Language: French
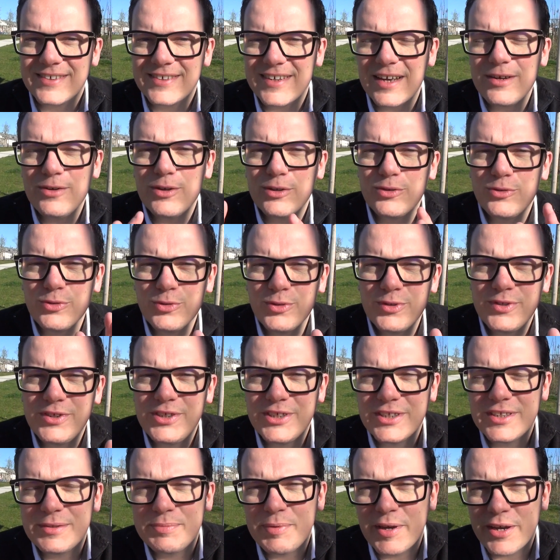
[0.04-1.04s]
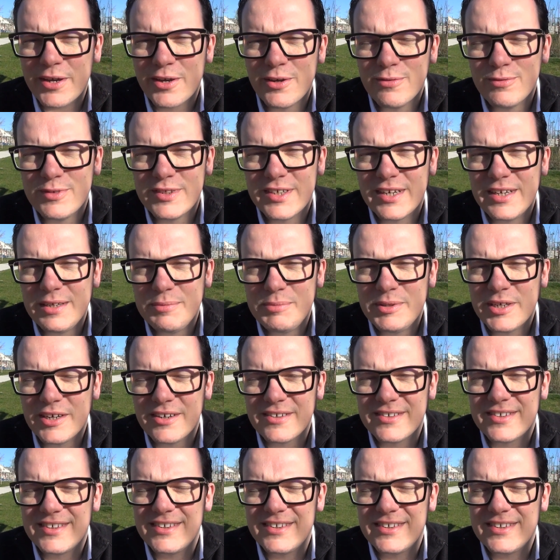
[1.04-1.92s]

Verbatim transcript: Salut à tous, j'espère que vous allez bien.